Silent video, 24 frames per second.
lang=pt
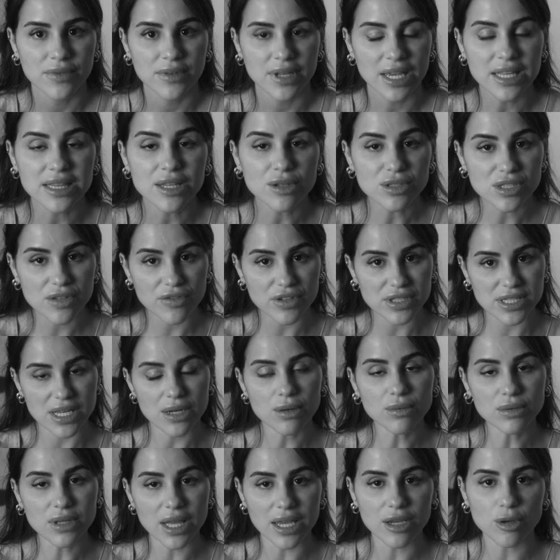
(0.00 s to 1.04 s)
Então, se você
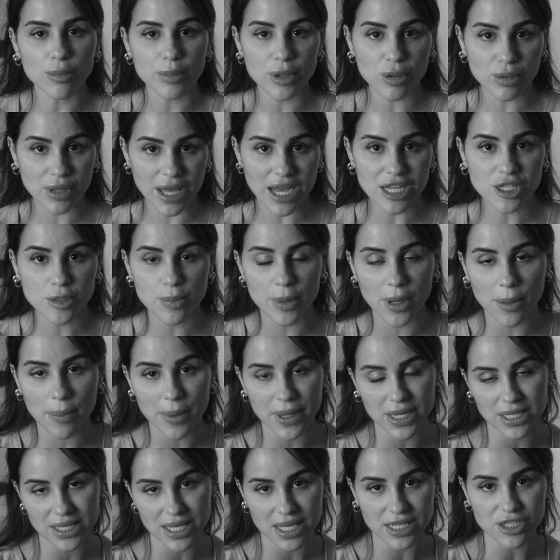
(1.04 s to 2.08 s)
não tem humildade para
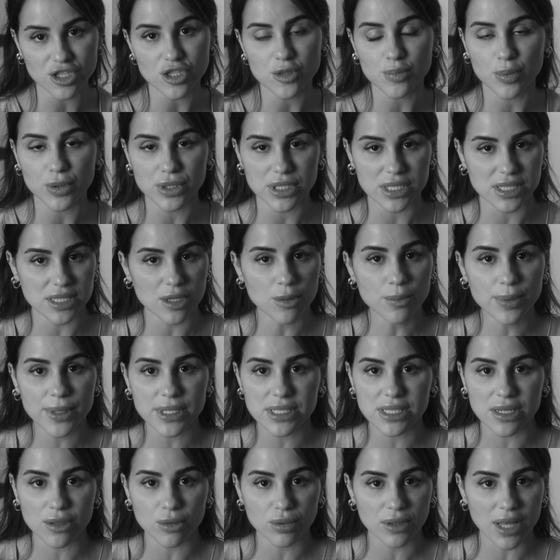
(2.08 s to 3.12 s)
aprender e disposição para
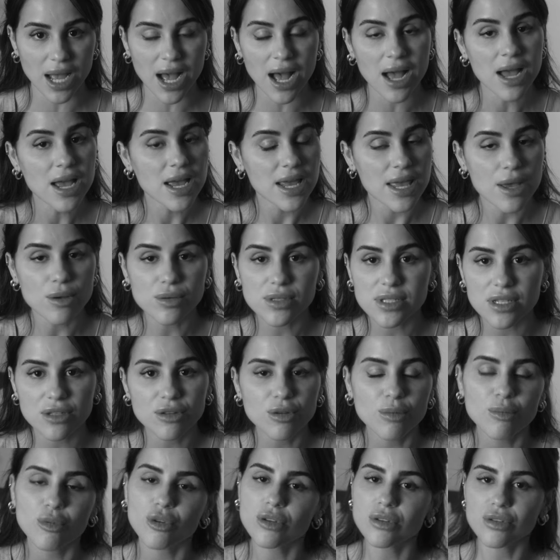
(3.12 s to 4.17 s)
executar, eu
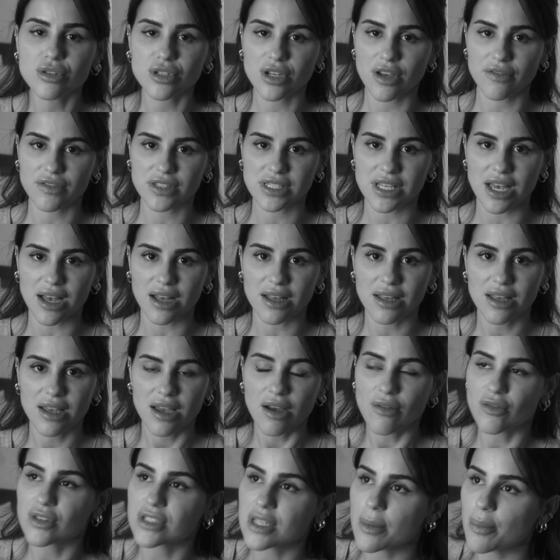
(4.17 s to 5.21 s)
sinto muito te avisar.
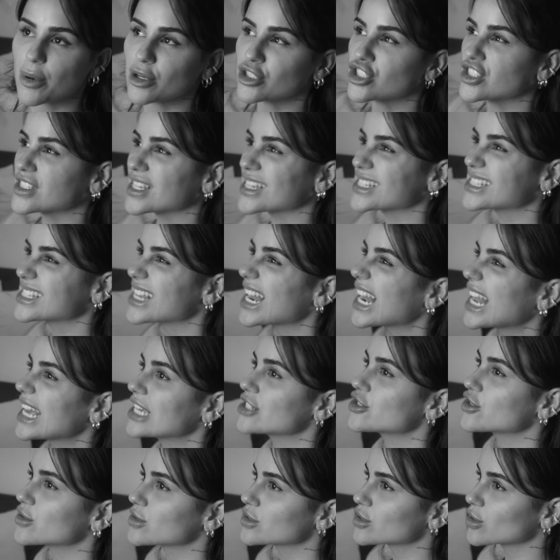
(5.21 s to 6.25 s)
Você pode ser
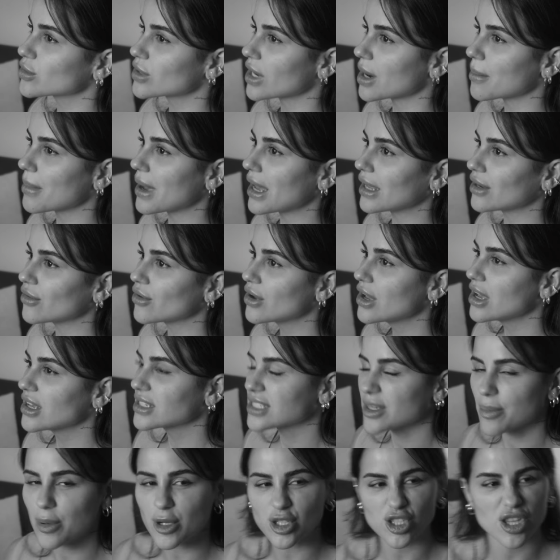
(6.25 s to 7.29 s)
excelente no seu trabalho,
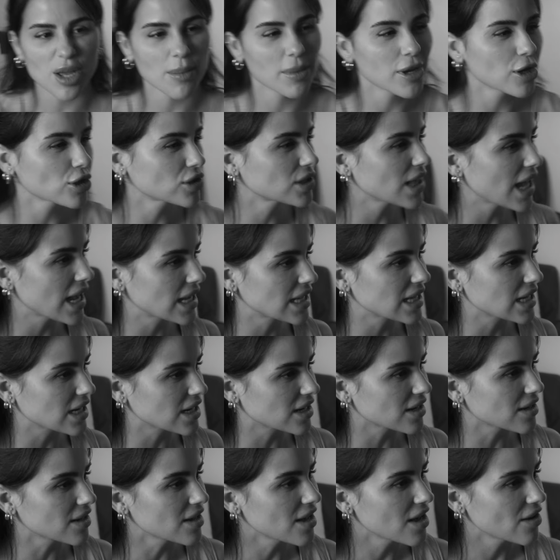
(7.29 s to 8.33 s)
você pode ter a melhor
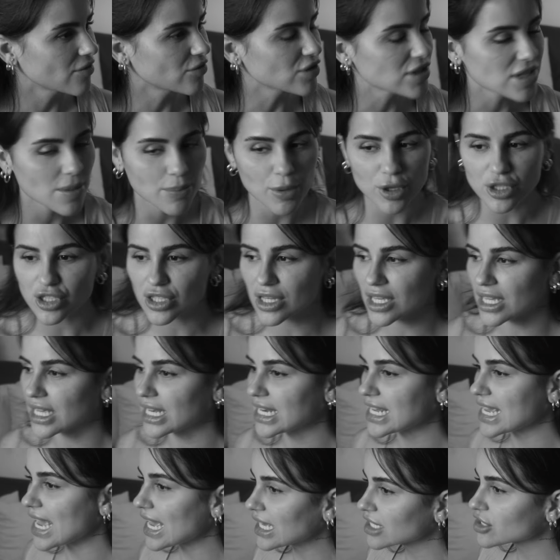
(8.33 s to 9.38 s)
técnica, você pode ter
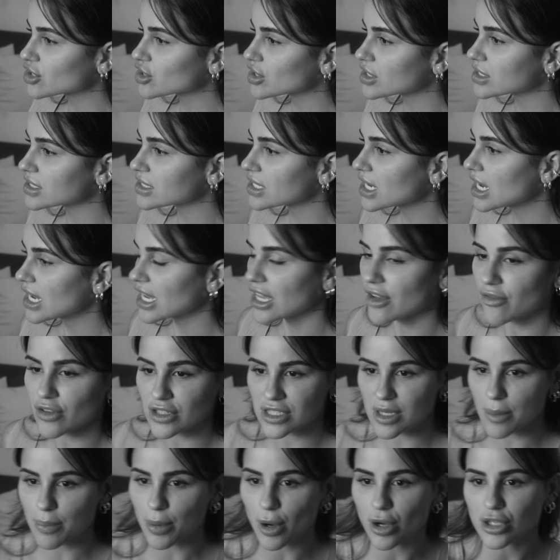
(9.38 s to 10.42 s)
clientes e
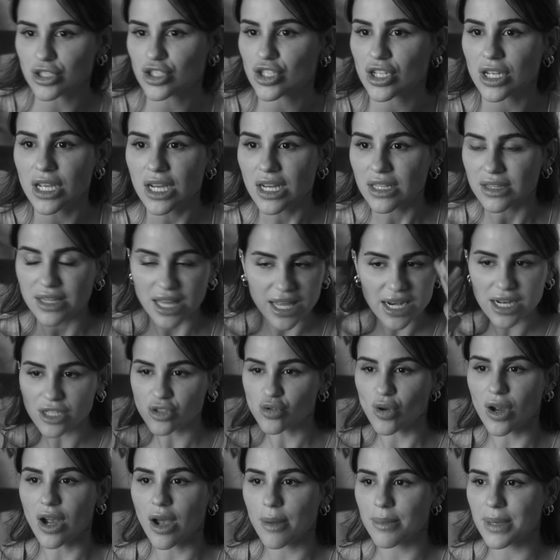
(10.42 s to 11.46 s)
você pode ter na
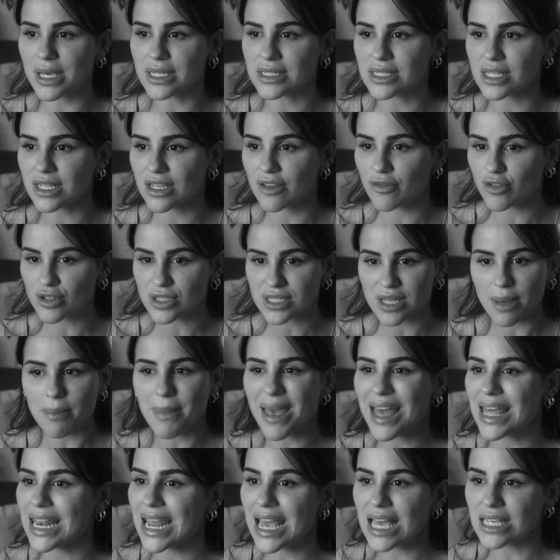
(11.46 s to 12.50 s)
sua cabeça que você
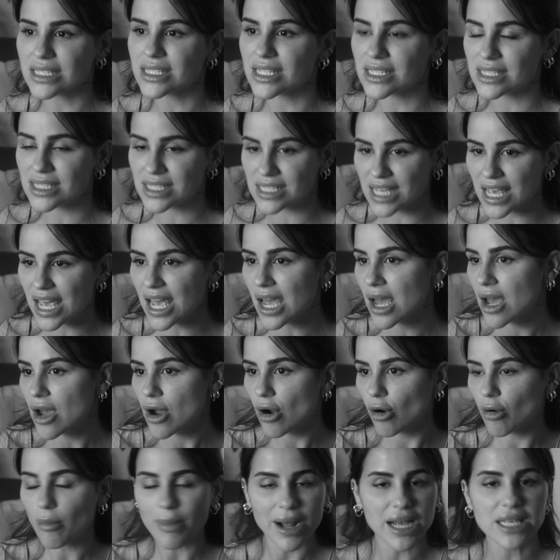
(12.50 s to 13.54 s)
merece ser
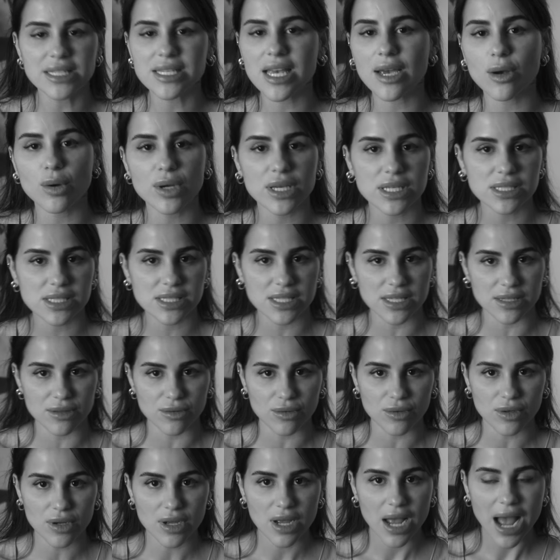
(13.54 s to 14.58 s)
o mais
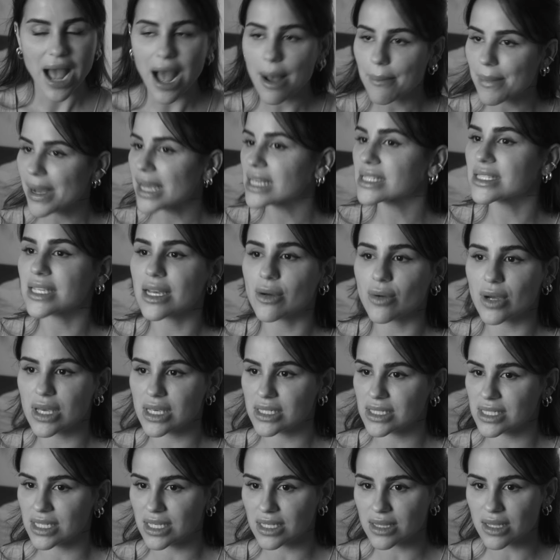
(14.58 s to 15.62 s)
reconhecido, a mais
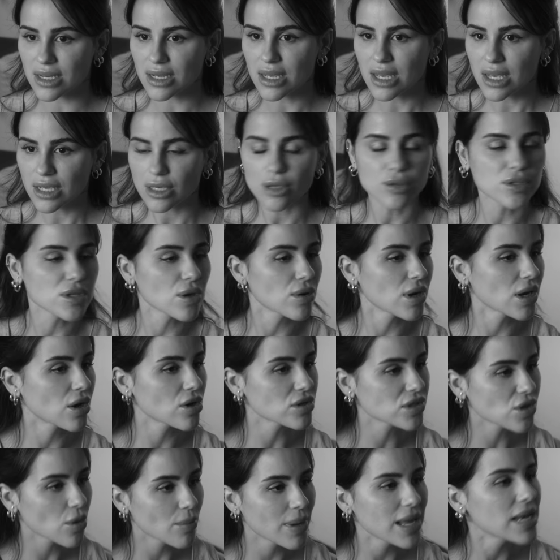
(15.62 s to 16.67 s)
reconhecida, que o seu
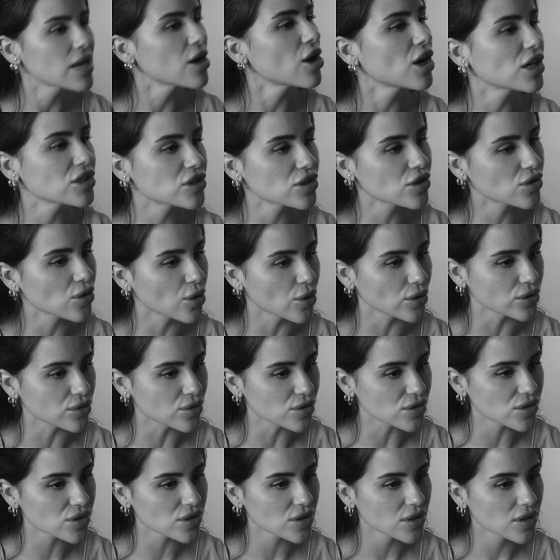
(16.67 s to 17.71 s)
negócio é o melhor de
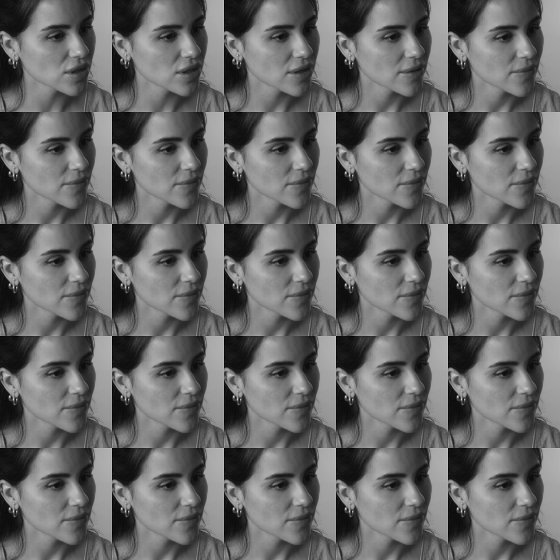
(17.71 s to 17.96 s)
todos.